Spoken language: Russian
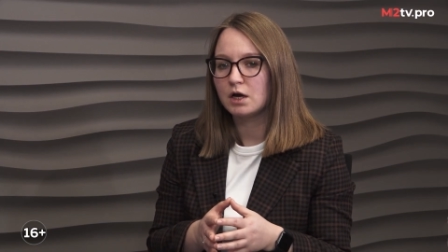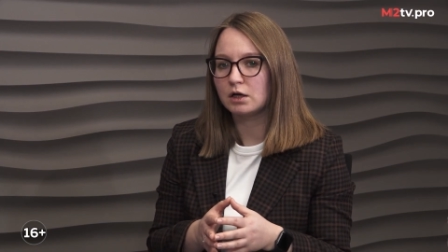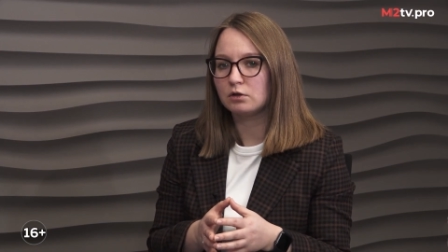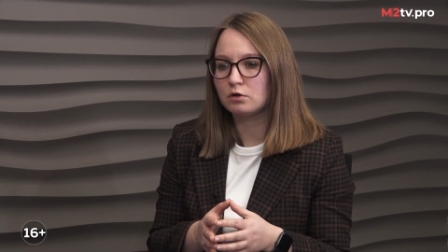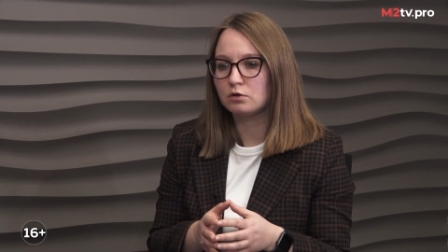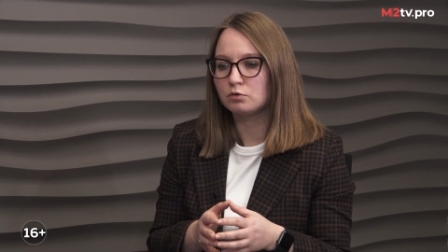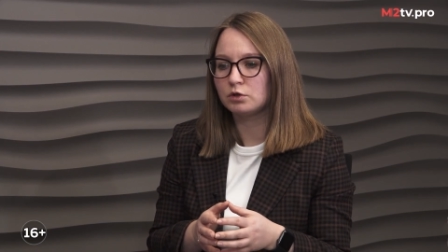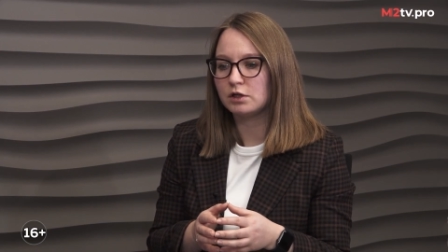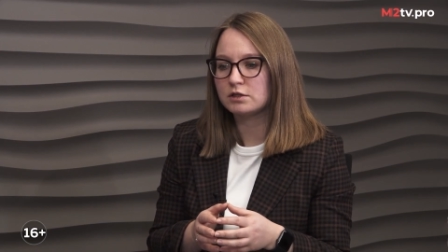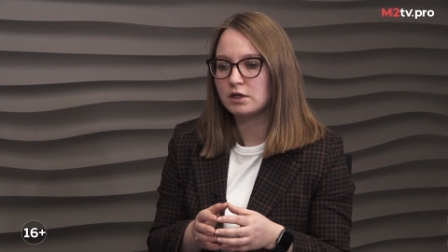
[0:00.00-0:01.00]
который
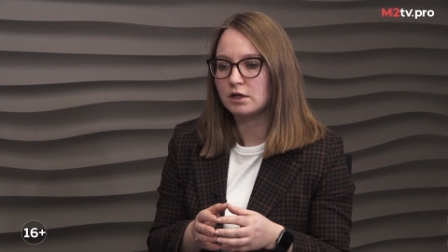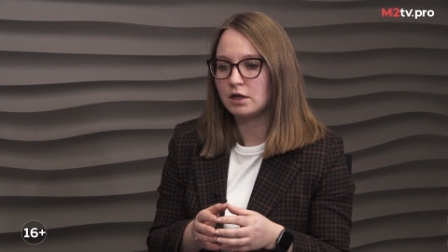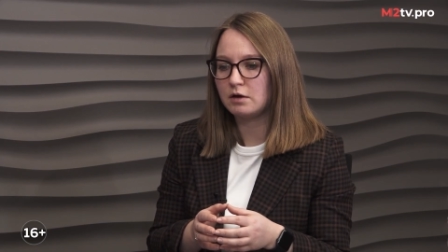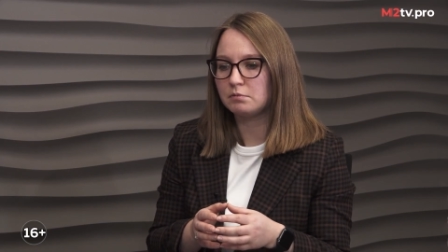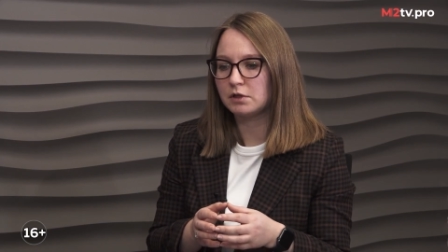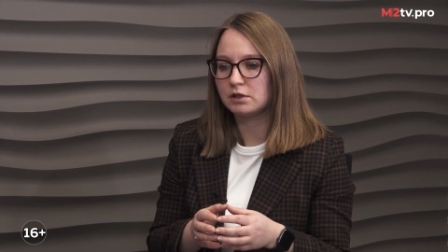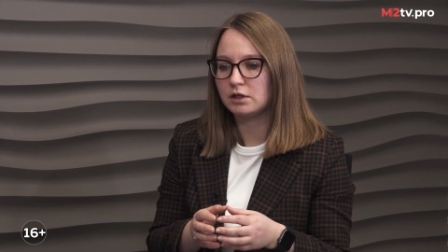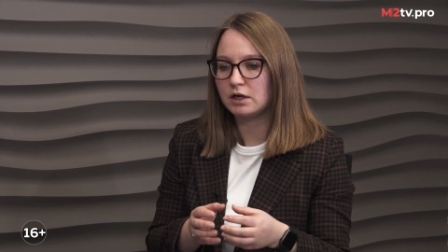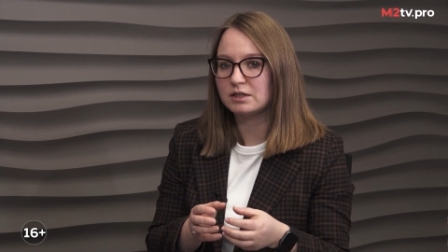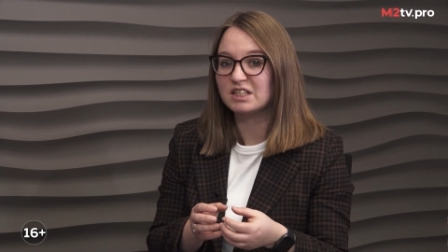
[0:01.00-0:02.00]
удался нам благодаря